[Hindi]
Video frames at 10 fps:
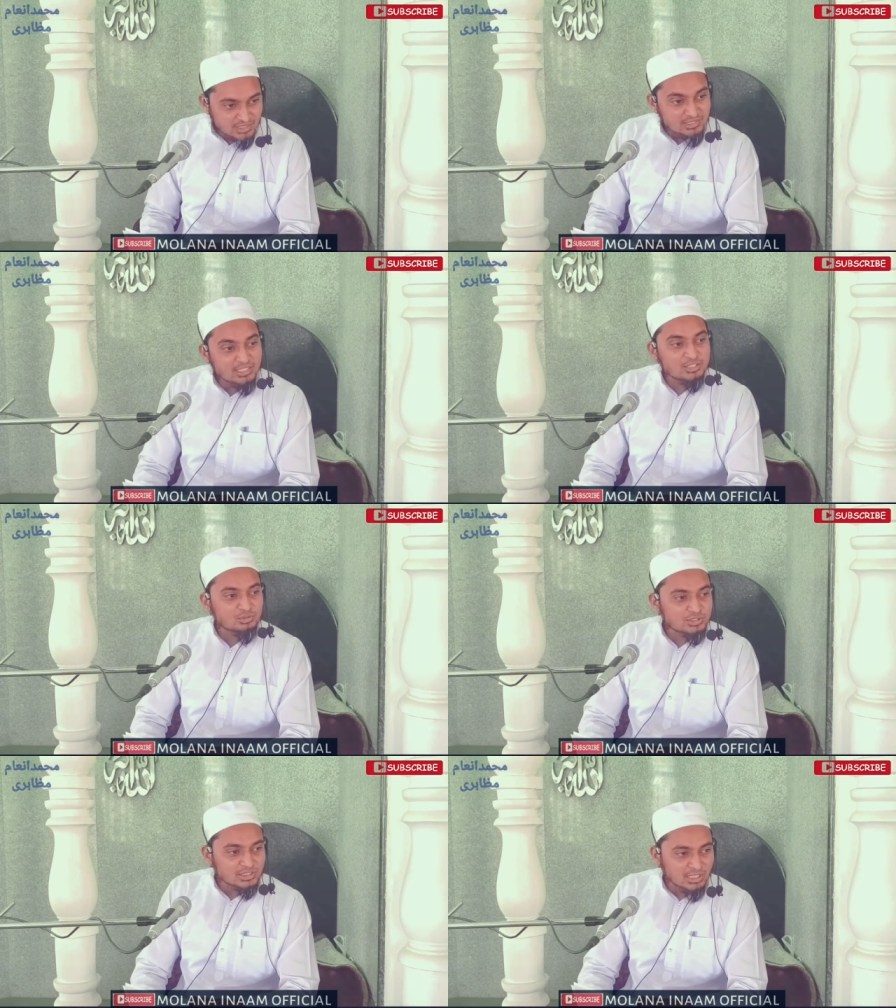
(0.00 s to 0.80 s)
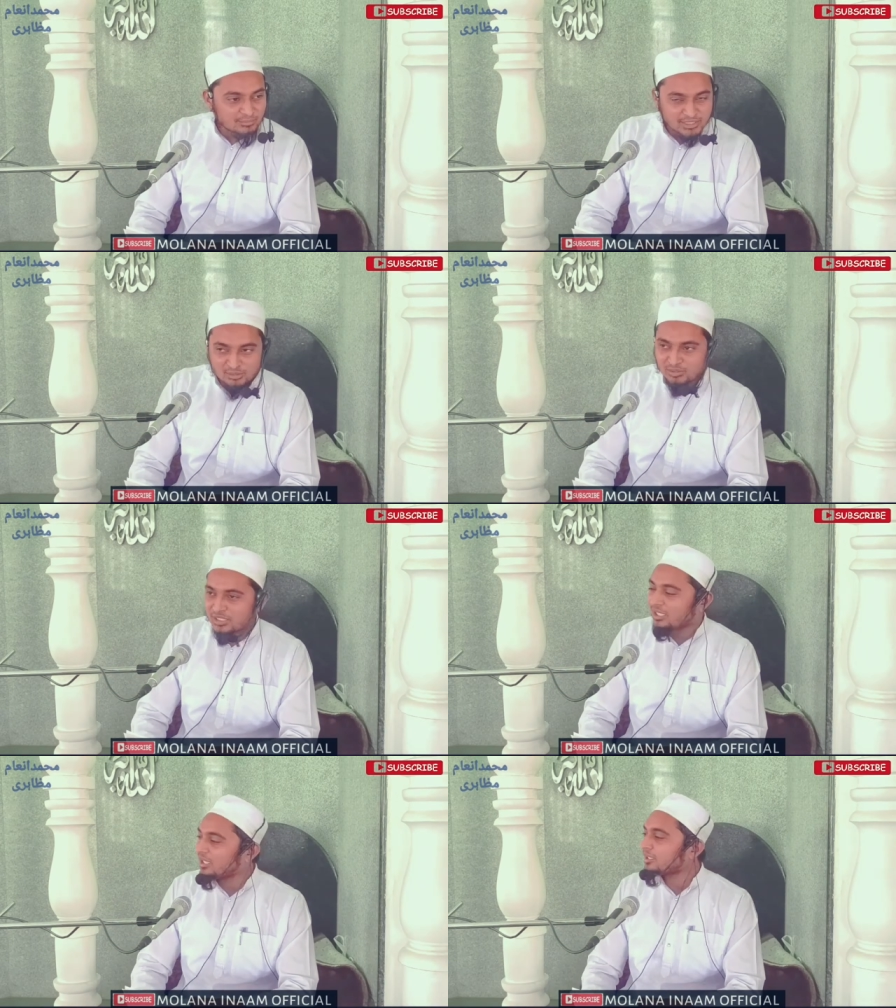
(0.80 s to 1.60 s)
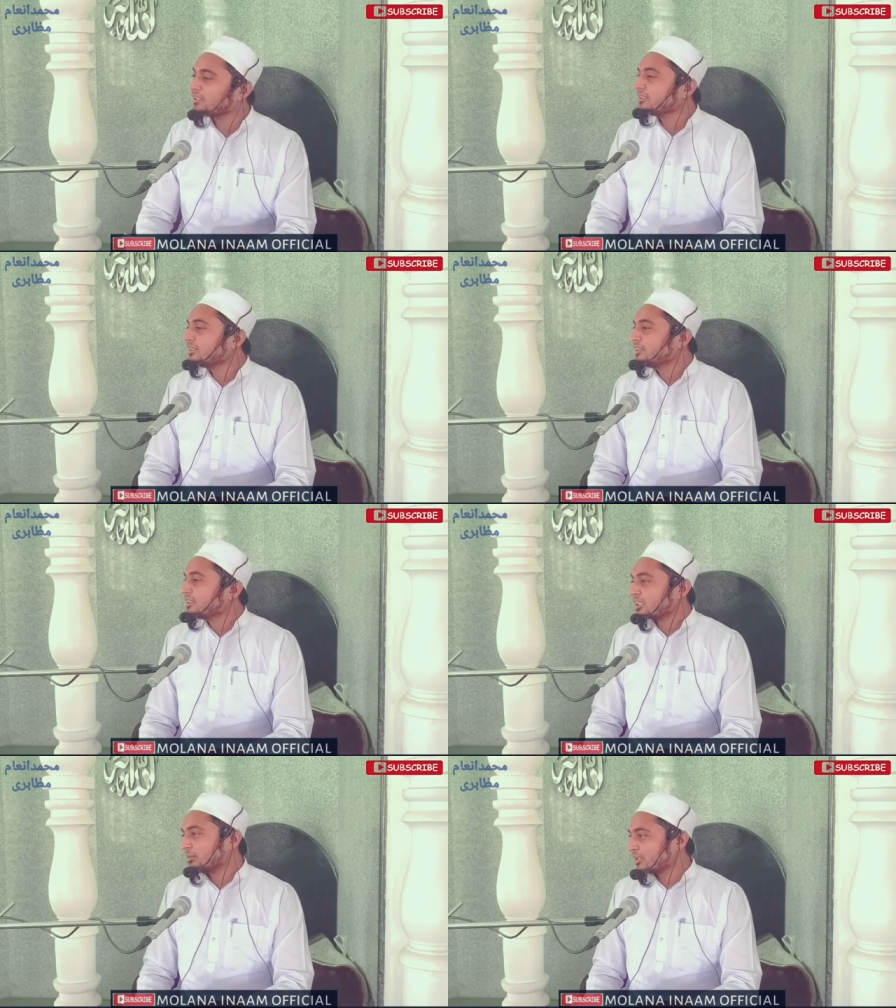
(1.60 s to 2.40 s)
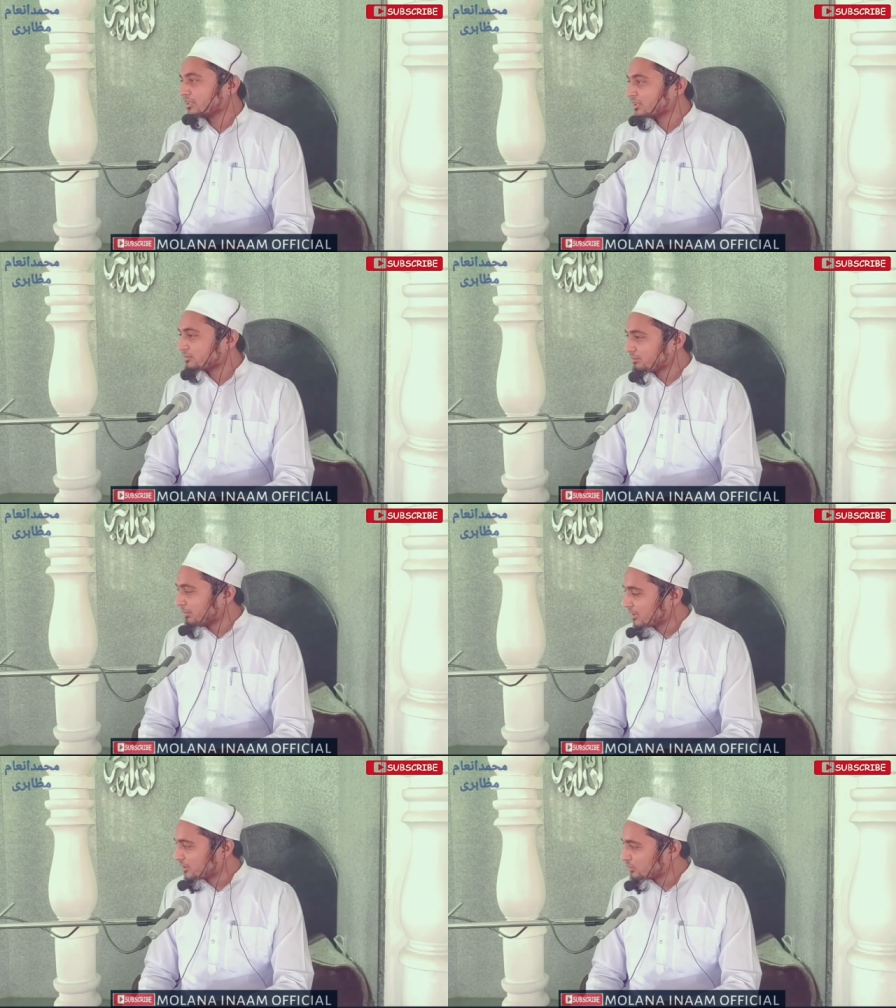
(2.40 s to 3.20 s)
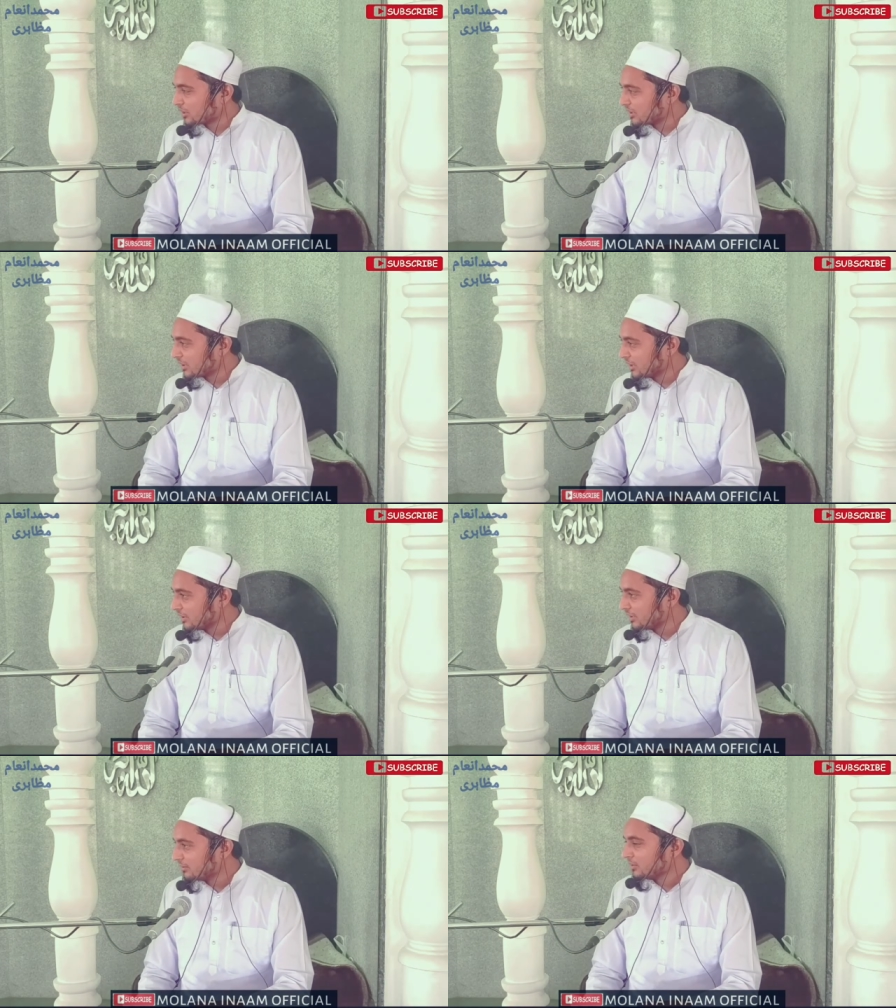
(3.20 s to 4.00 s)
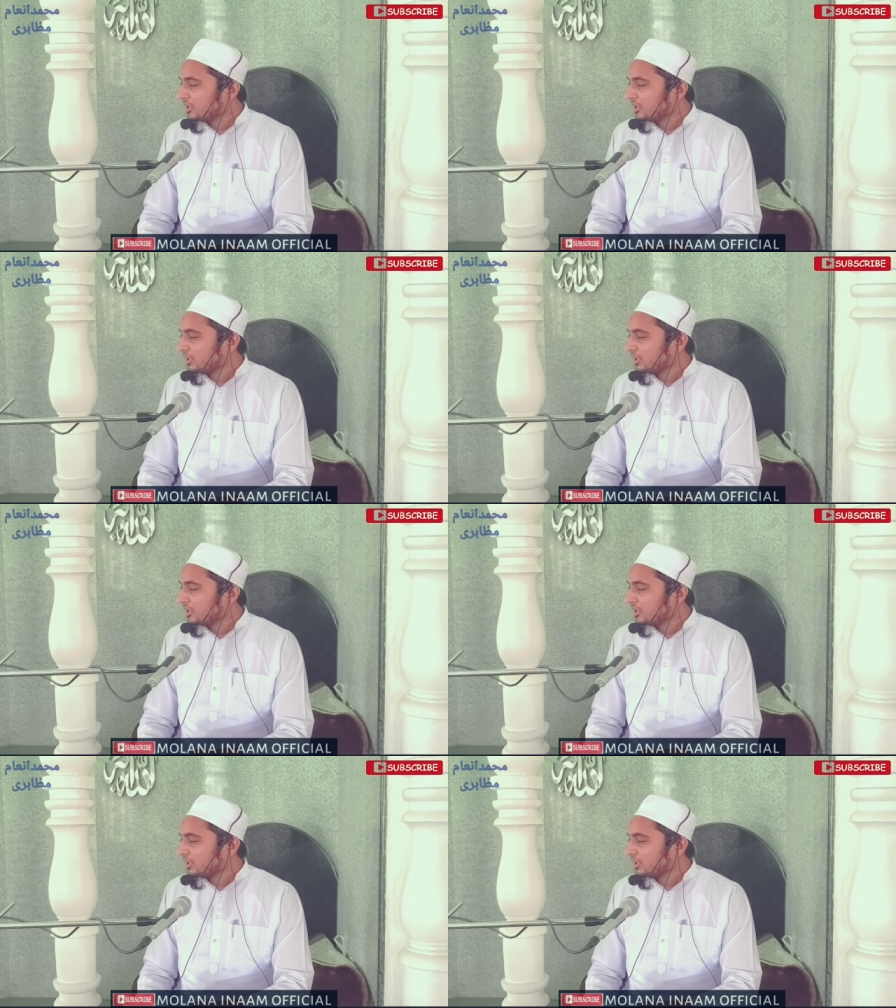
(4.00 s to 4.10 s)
अल्लाह ने तुझे सलाम किया है उन्होंने कहा कि मेरे अंदर बातें तो ज़्यादा नहीं है